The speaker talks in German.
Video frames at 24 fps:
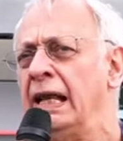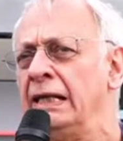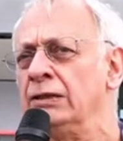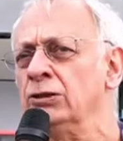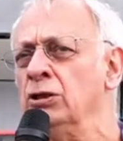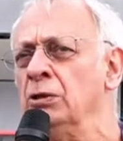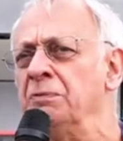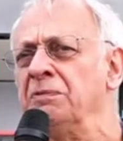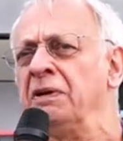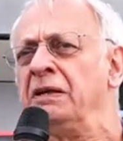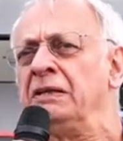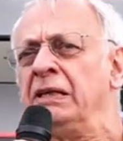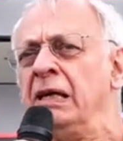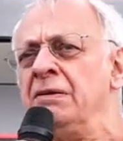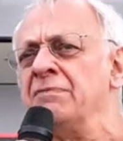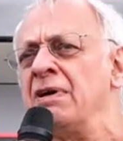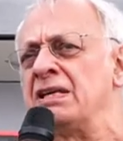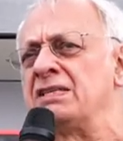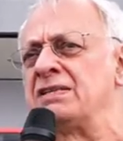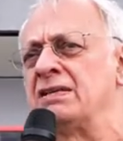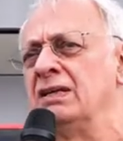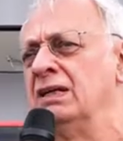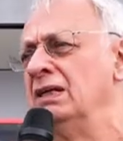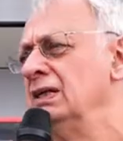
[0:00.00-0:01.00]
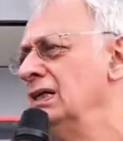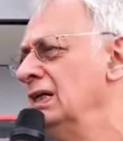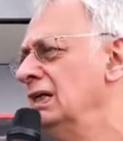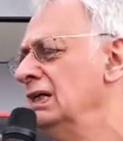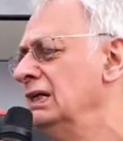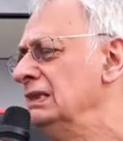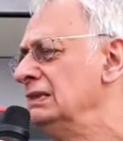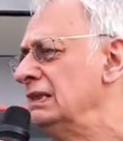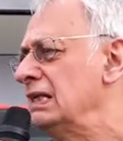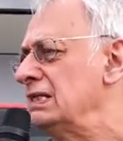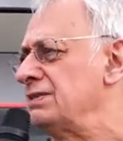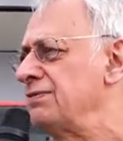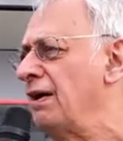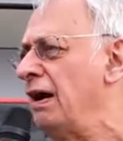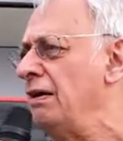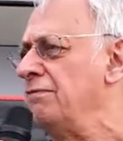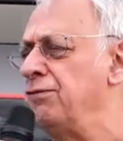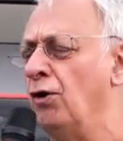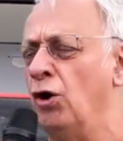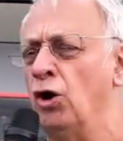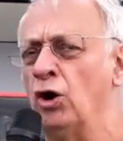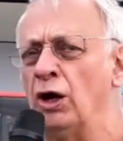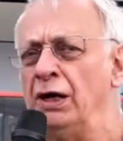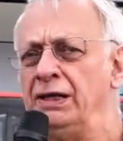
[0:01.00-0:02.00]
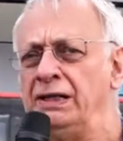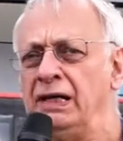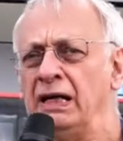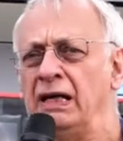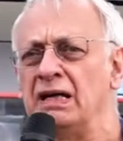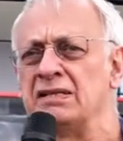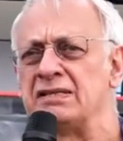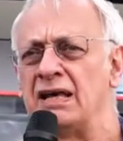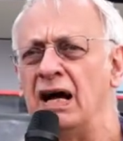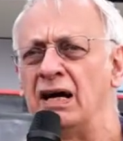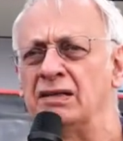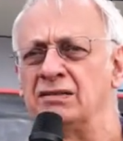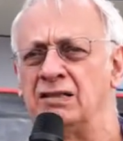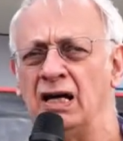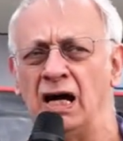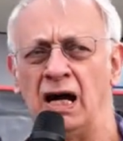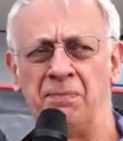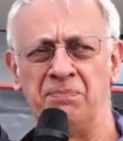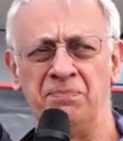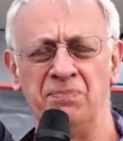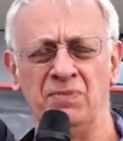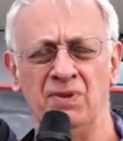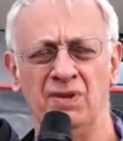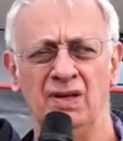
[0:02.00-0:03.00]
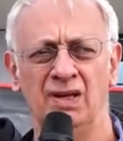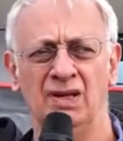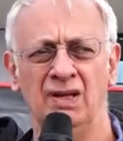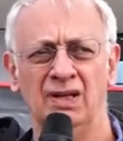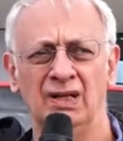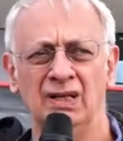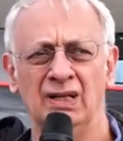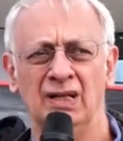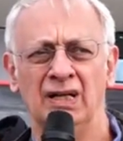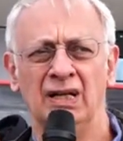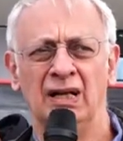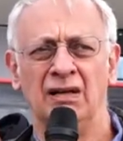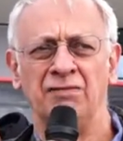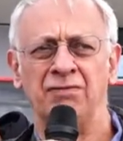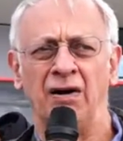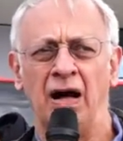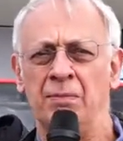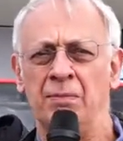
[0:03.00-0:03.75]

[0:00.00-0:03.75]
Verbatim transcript: anknüpfen an dem, was die zwei Vorredner gesagt haben. Vor